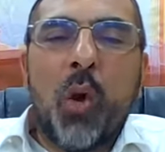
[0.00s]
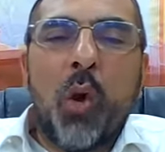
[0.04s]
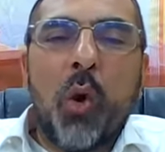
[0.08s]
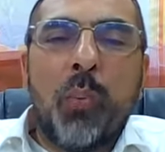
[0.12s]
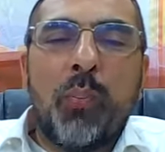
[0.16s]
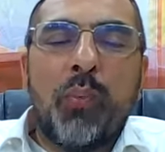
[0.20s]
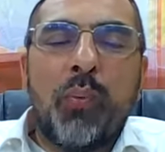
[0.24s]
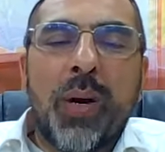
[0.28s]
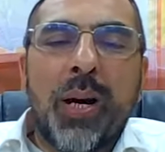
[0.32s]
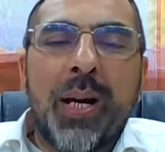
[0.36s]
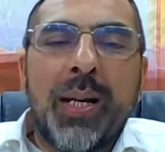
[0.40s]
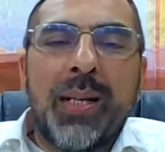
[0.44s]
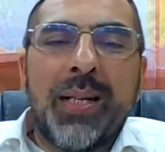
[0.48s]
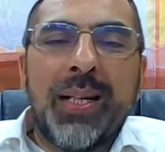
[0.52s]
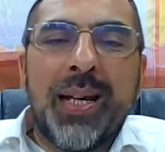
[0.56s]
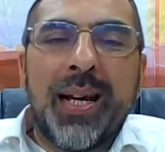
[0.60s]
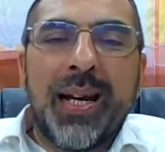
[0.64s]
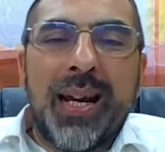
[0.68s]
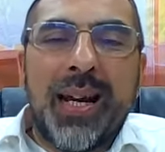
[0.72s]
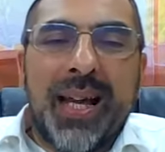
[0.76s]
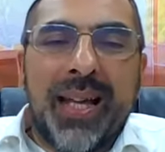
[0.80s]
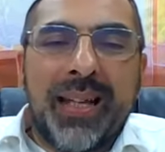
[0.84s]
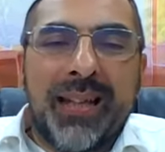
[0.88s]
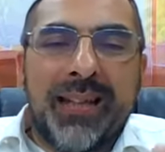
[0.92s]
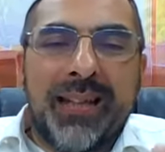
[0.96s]
on pourrait
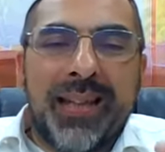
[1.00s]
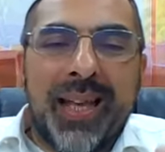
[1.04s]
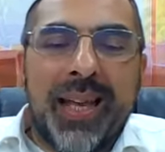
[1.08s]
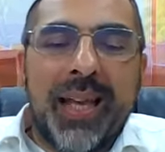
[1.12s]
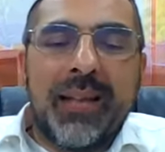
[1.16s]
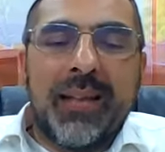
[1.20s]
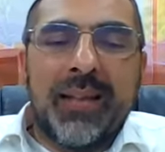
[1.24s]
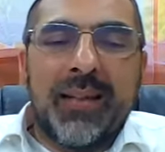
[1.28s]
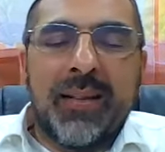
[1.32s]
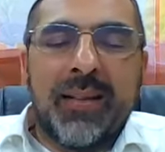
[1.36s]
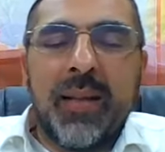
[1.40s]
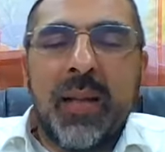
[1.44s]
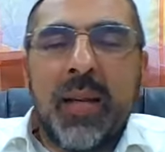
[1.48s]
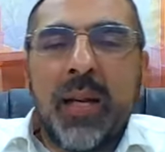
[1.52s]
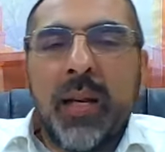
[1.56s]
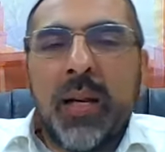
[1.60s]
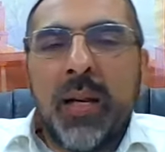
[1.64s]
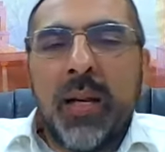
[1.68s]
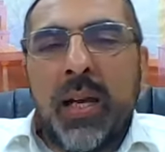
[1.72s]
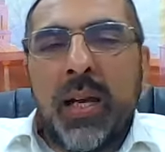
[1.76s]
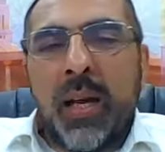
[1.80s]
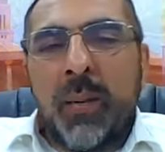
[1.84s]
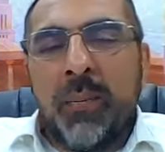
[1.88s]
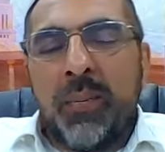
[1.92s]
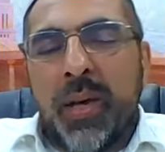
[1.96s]
dire la tête
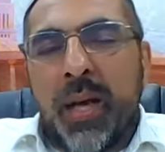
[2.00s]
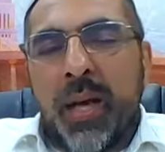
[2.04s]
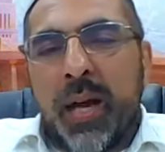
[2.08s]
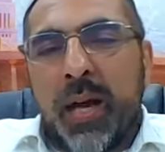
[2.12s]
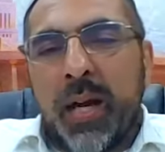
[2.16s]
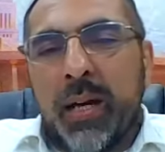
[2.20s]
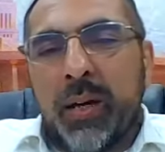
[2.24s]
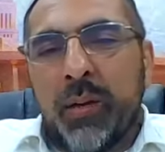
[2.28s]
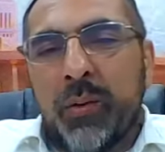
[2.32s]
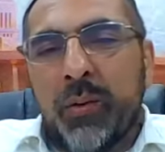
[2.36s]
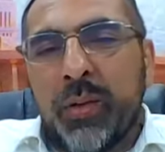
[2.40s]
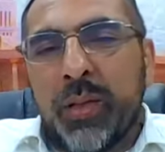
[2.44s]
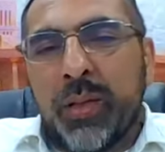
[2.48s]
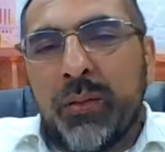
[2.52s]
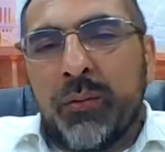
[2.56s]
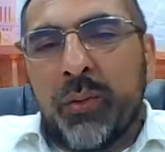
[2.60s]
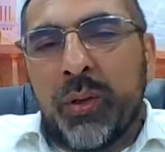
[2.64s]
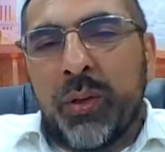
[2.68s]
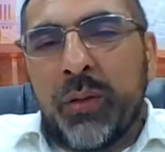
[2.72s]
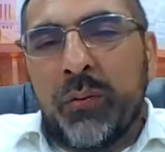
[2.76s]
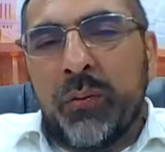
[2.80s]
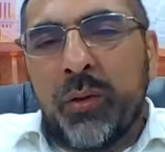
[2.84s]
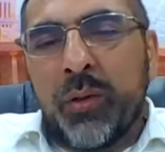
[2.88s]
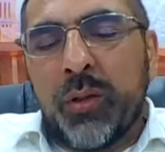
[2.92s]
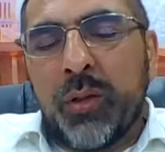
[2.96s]
eh bien, nous
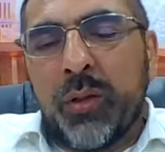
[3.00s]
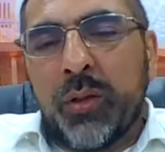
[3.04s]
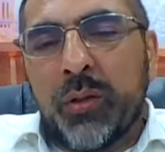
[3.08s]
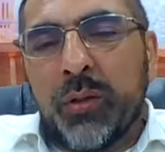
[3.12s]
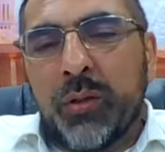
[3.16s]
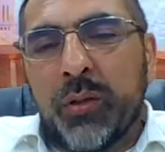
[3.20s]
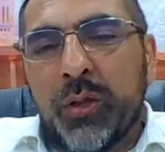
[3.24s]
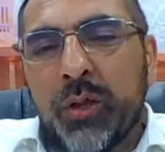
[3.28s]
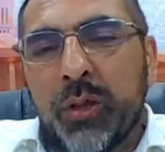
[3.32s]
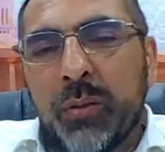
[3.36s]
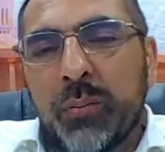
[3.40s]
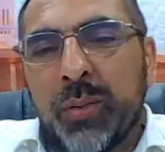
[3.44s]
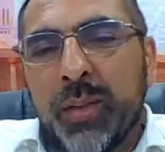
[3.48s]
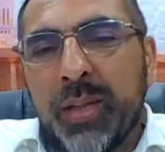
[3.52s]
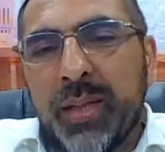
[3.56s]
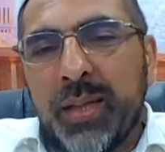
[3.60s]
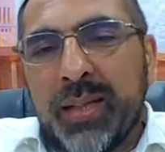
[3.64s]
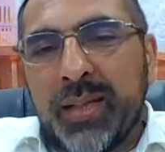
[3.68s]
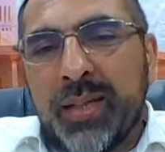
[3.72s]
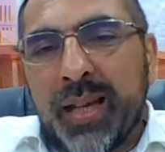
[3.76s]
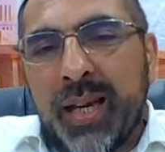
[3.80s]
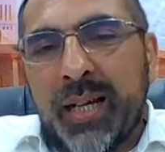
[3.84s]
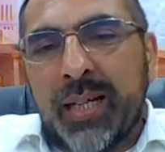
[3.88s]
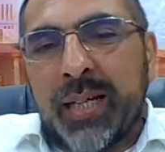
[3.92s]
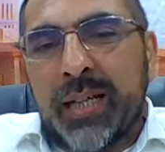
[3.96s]
avons évoqué ensemble
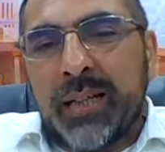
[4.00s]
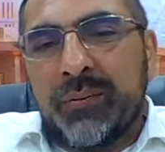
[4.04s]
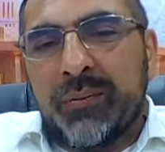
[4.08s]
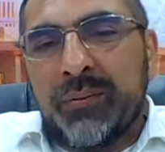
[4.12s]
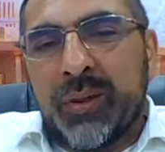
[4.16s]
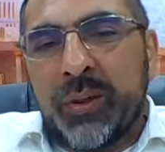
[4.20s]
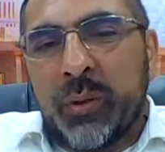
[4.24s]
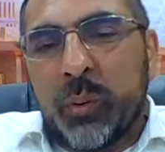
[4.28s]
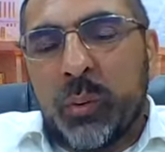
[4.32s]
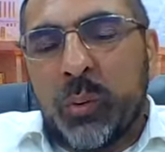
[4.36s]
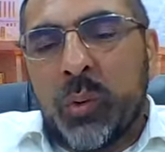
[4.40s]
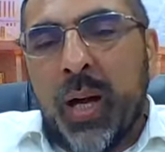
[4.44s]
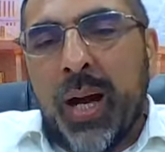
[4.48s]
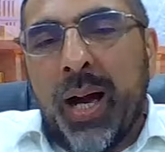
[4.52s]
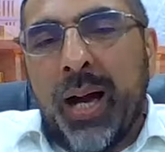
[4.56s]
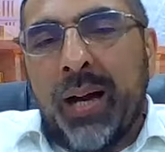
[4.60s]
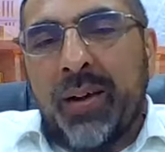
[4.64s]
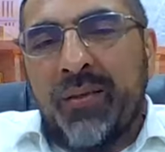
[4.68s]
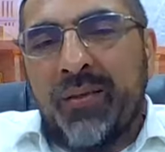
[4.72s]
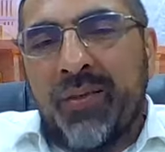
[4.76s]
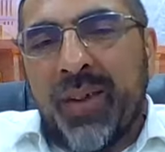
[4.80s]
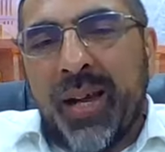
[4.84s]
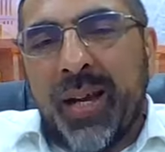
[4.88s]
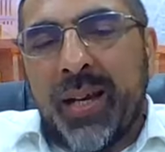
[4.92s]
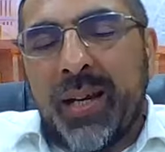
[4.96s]
Yitzhak Avinu
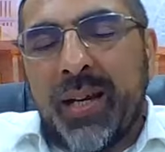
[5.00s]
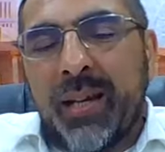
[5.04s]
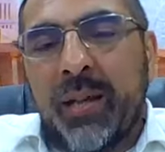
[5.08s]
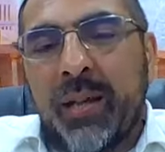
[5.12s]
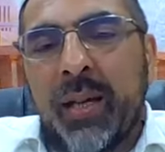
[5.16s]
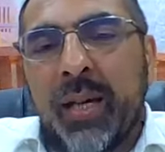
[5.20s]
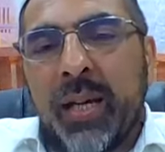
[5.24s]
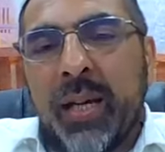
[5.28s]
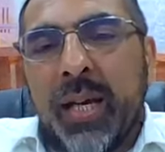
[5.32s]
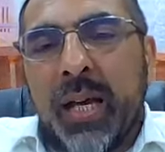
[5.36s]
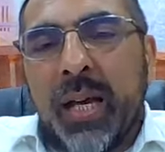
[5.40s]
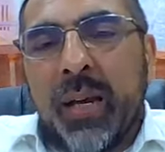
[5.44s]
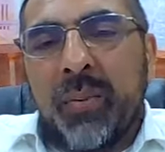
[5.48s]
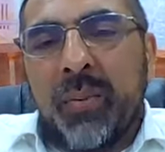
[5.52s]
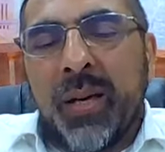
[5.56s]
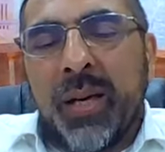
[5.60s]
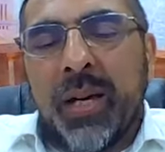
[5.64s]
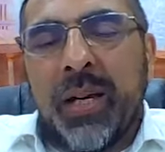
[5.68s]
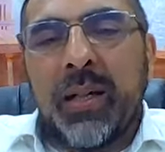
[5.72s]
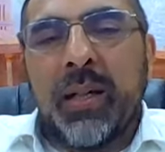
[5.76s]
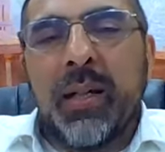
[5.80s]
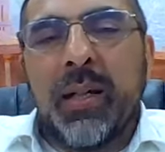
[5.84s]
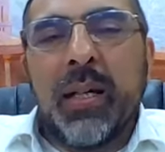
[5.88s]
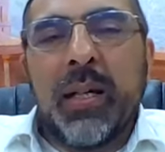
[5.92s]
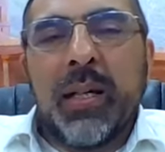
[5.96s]
avec, eh
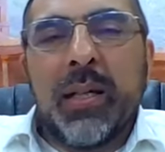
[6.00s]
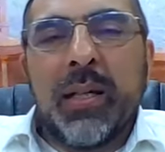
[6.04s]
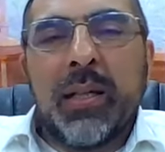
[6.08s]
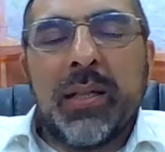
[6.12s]
bien,